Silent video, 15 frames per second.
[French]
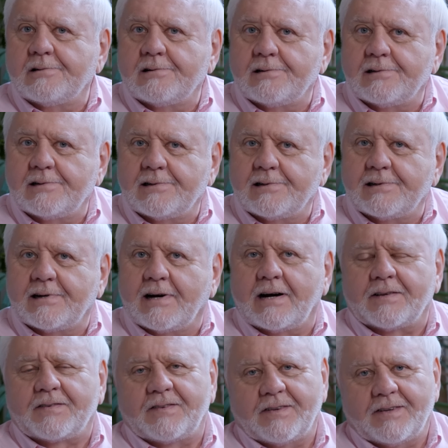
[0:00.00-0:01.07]
euh,
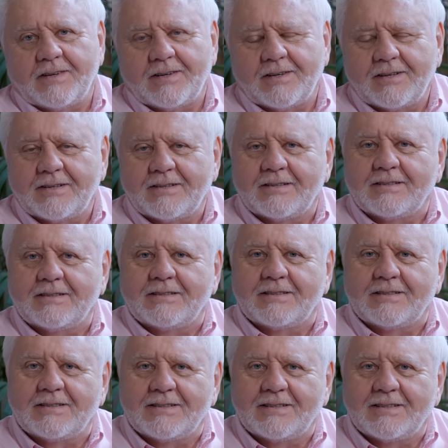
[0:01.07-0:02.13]
ah, de conscience quand on commence à